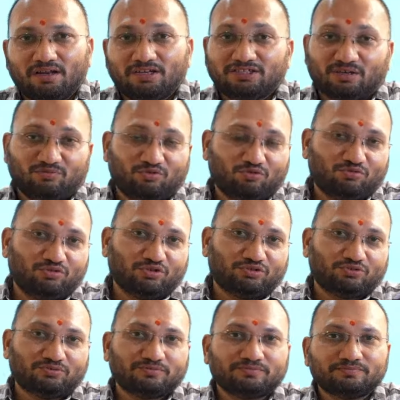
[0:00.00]
నిజం కూడా
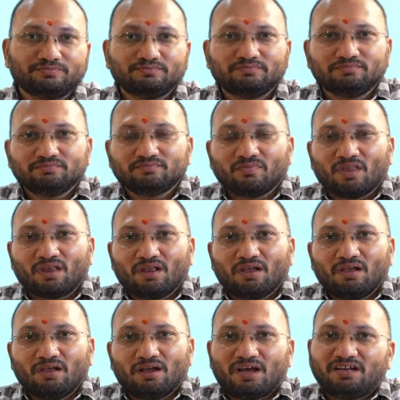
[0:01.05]
ఉండొచ్చు
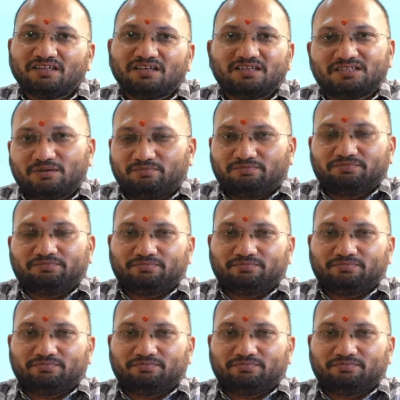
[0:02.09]
కానీ ఇది నిజం